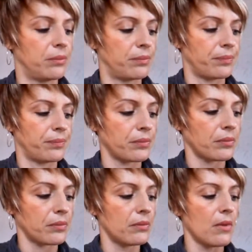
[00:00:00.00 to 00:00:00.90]
Bon
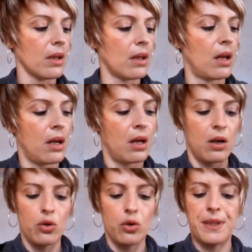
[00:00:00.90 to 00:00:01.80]
vernis.
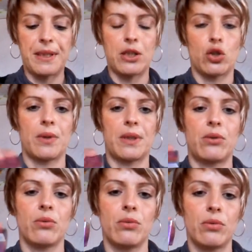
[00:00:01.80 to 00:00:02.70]
Le
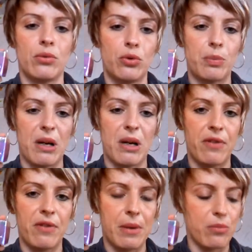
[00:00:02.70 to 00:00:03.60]
petit
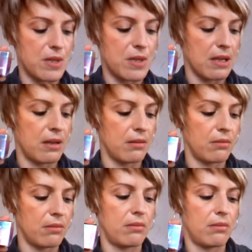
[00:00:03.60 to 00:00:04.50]
échantillon du parfum
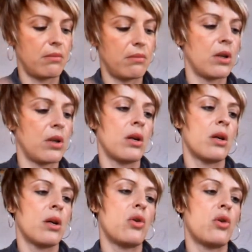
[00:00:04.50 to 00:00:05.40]
boussin
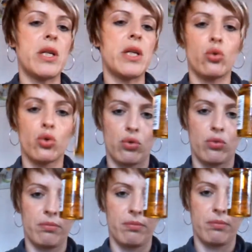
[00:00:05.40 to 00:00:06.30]

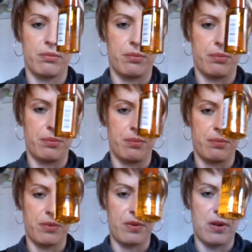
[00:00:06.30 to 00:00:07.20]
l'huile d'ojon,
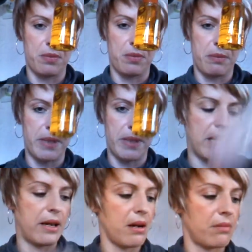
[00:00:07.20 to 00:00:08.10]

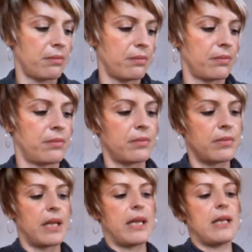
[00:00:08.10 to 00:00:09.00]
sérum capillaire,
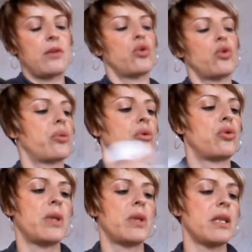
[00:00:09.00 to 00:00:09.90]

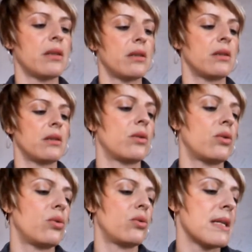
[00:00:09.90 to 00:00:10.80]
et les deux
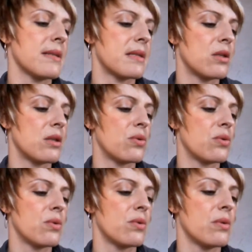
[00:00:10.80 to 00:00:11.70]
produits de
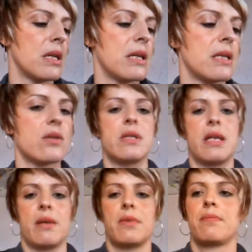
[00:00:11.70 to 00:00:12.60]
l'Institut
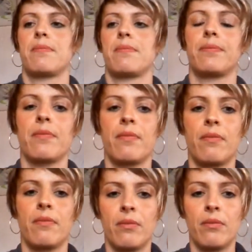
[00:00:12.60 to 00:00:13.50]

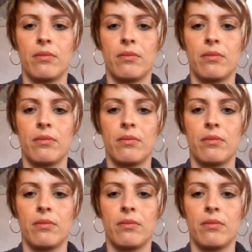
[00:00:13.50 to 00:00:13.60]
Esoderme.